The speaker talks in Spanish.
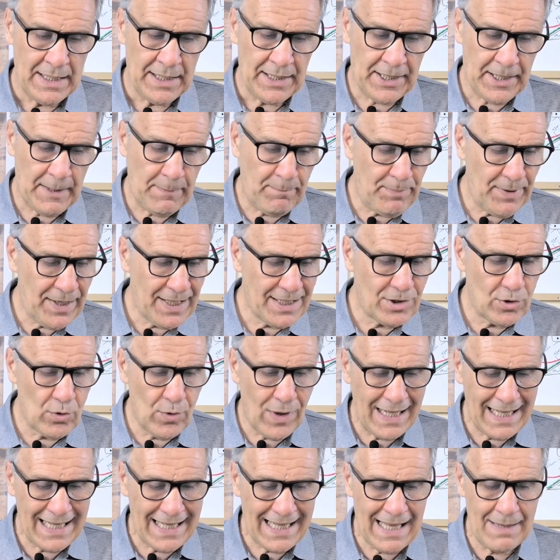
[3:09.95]

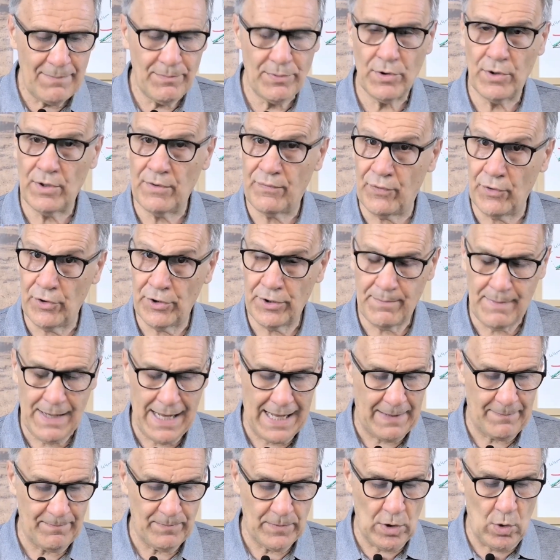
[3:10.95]
Respecto al cambio de
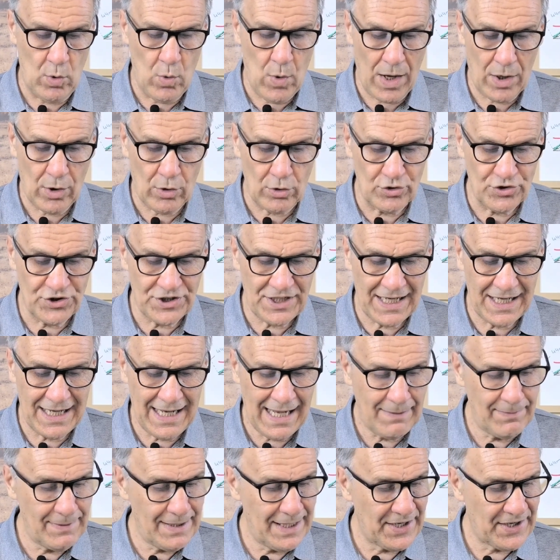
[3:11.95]
forma, lo
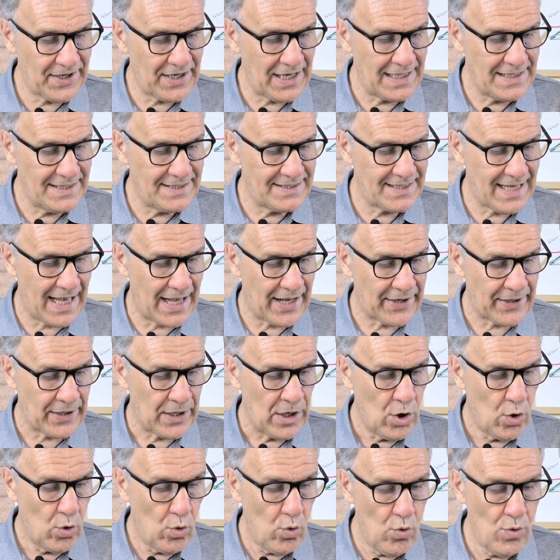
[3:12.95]
aconsejable es realizar
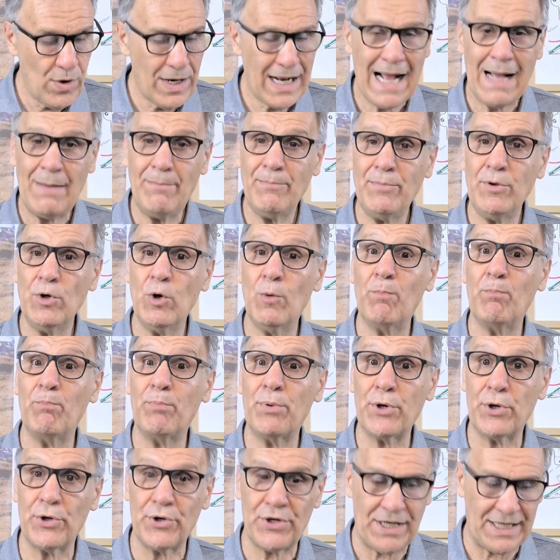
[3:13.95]
un cambio
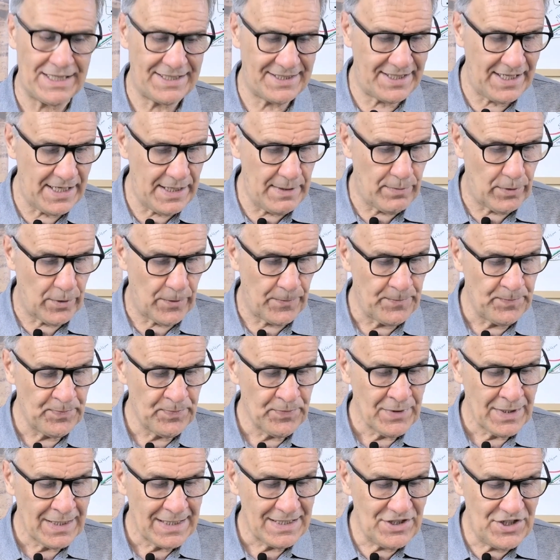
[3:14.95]
progresivo,
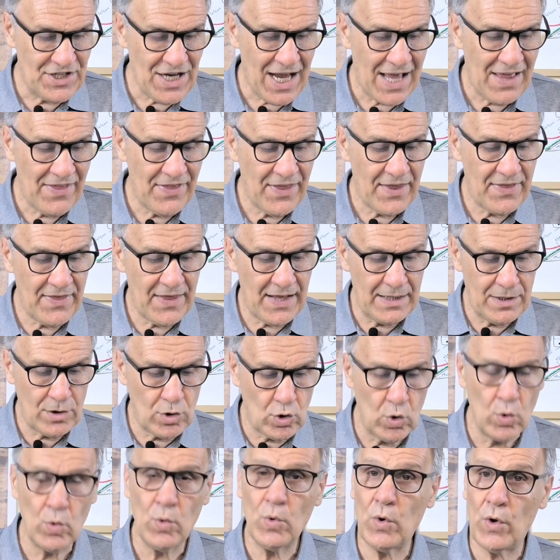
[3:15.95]
ya desde el
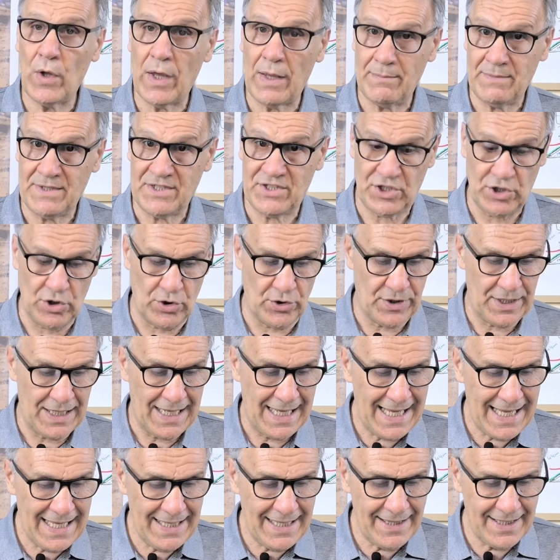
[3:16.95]
tubo de admisión,
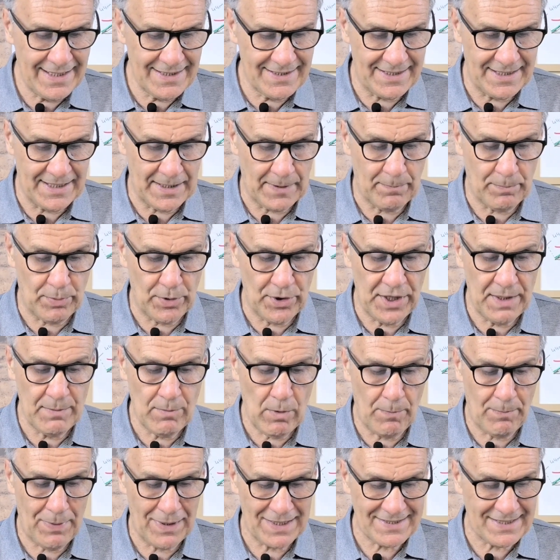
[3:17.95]
es decir,
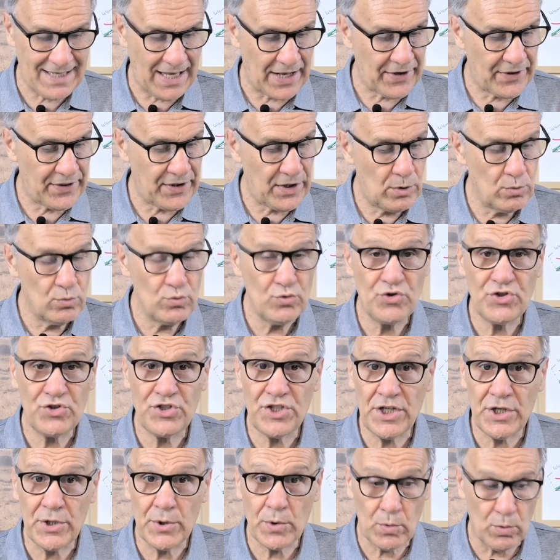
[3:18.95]
podemos pasar de un
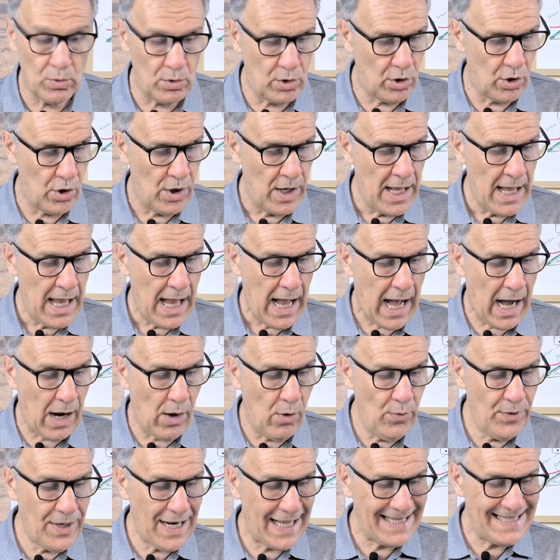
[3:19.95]
círculo
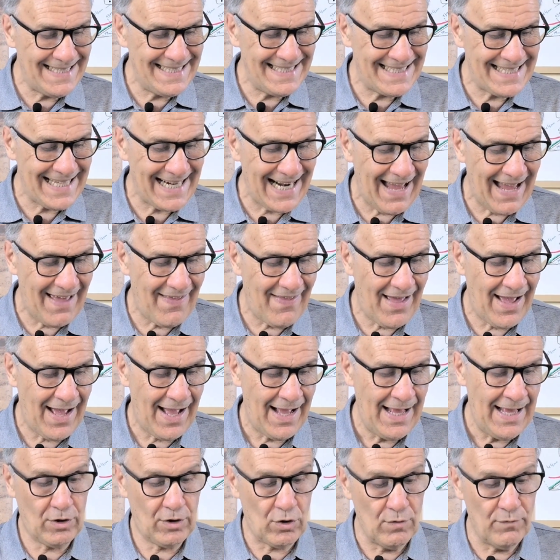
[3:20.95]
a una entrada
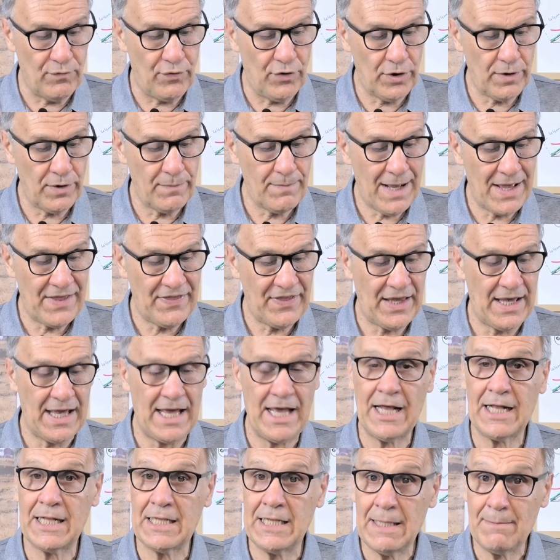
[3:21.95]
con forma
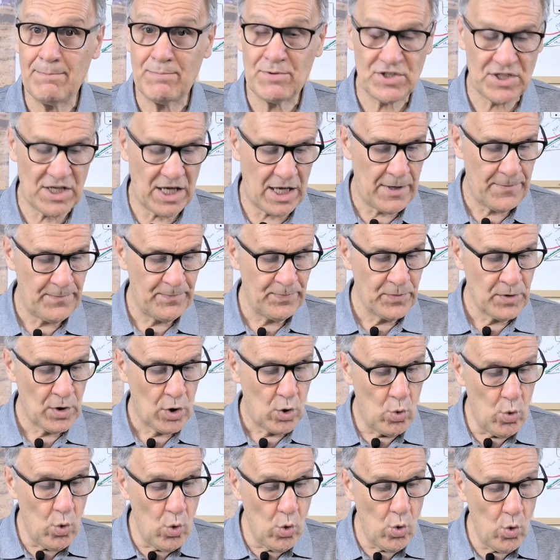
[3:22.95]
de eclipse
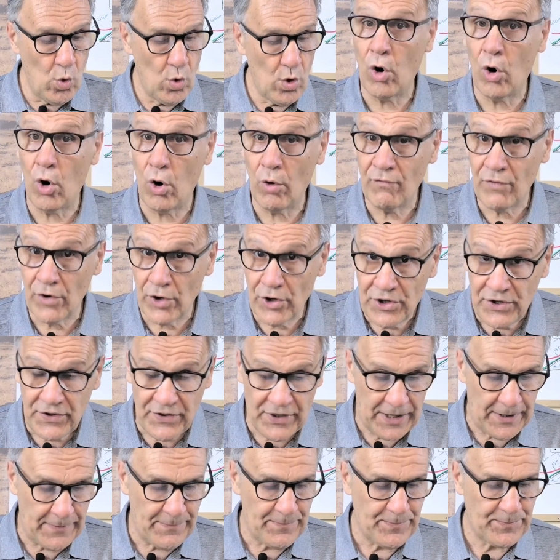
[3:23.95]
u
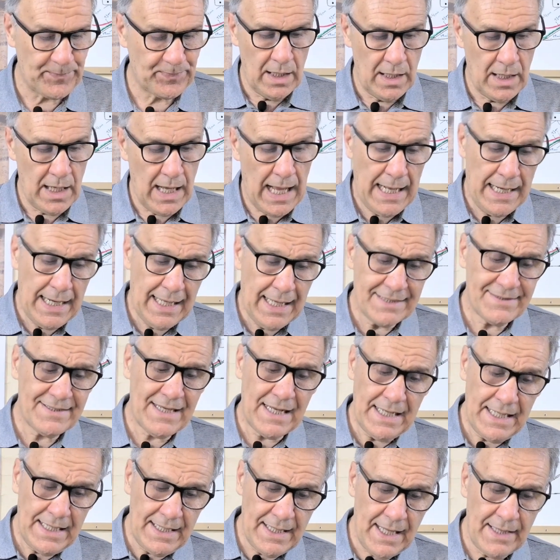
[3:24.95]
ovoide a la
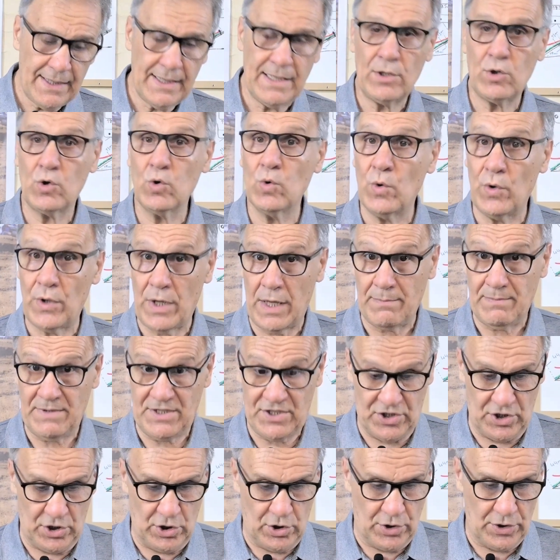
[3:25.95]
salida del tubo de
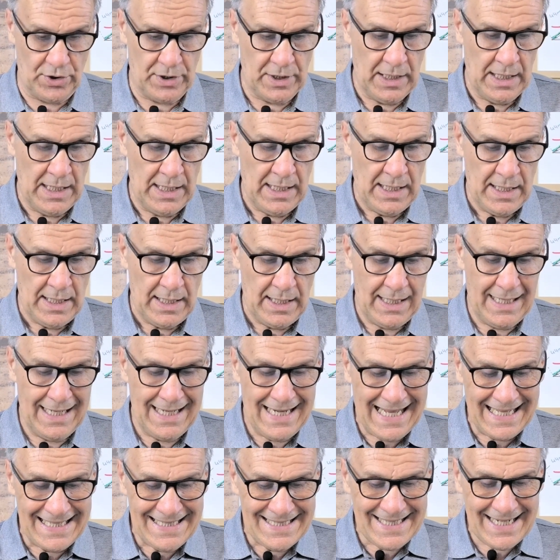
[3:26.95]
admisión.
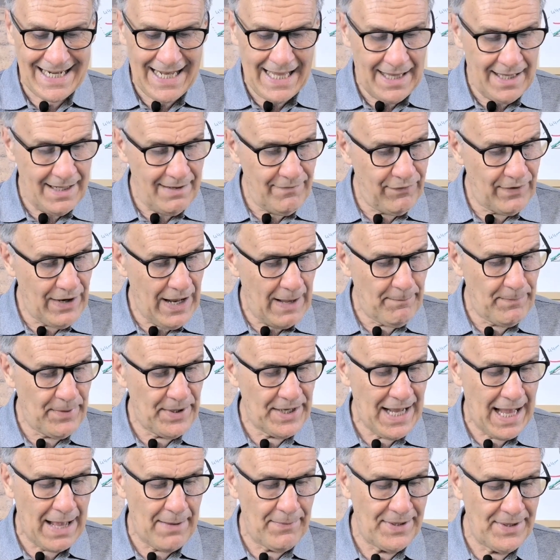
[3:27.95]
En la entrada del
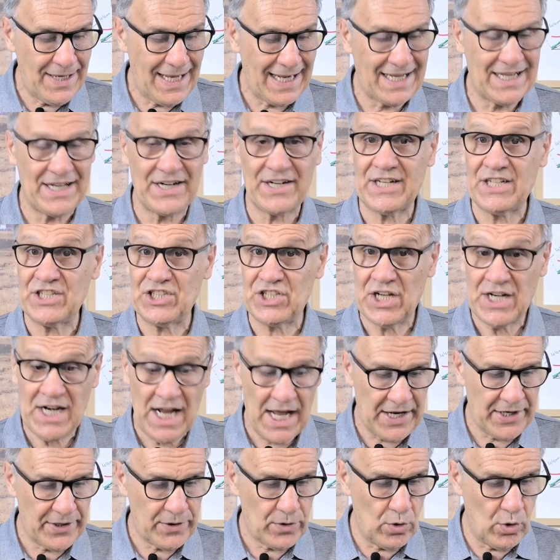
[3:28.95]
flapper habría que
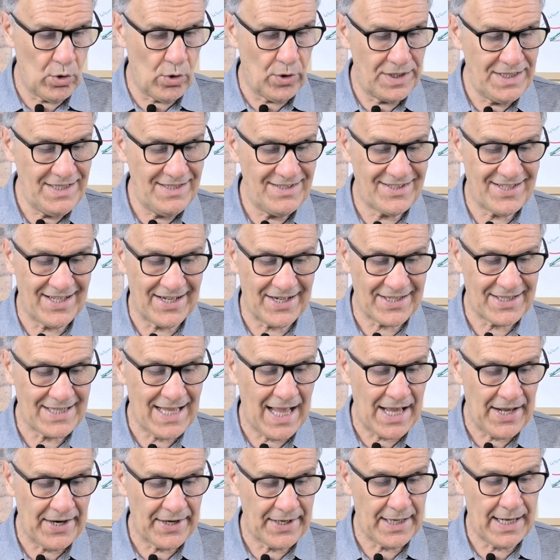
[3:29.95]
rellenar o
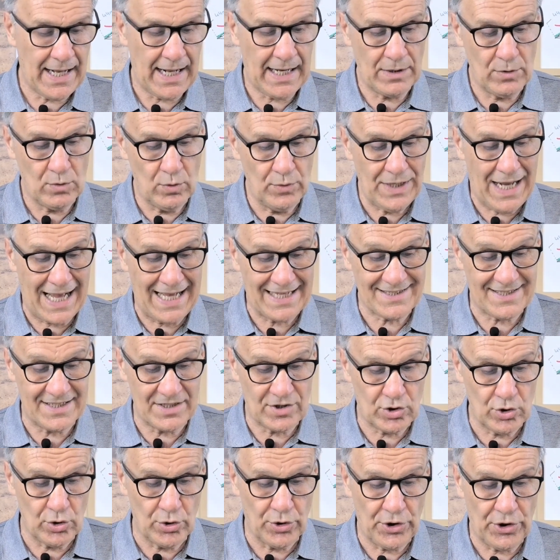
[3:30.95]
insertar algún
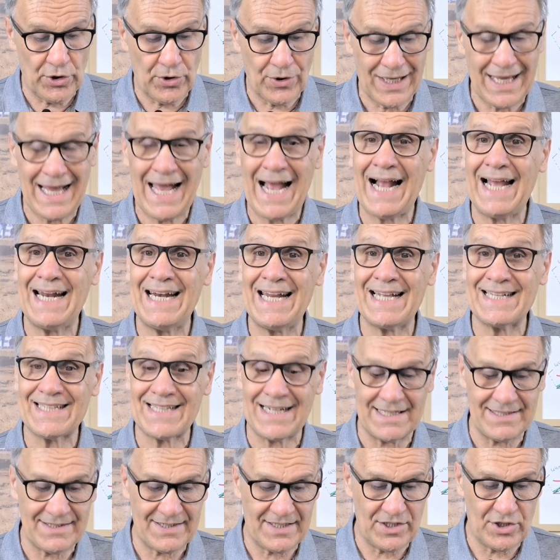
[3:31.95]
accesorio que haga la
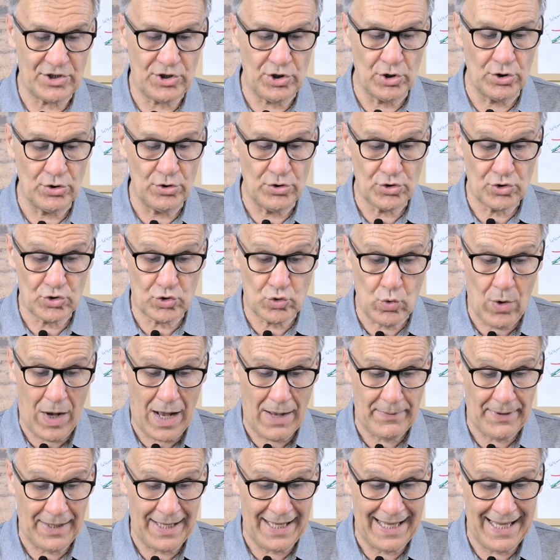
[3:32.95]
transición
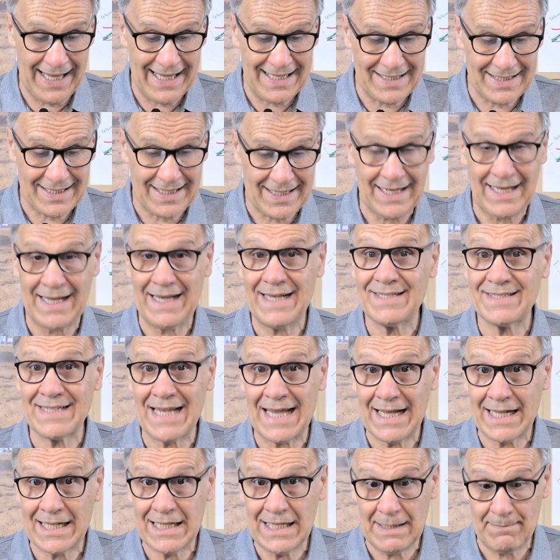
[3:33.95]
suave entre
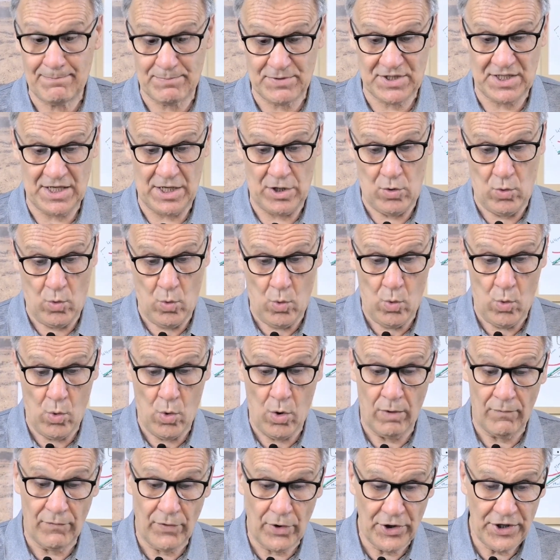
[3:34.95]
esa eclipse u
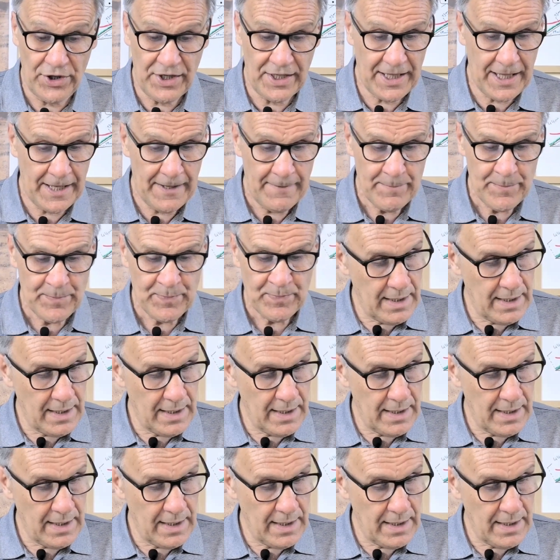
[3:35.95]
ovoide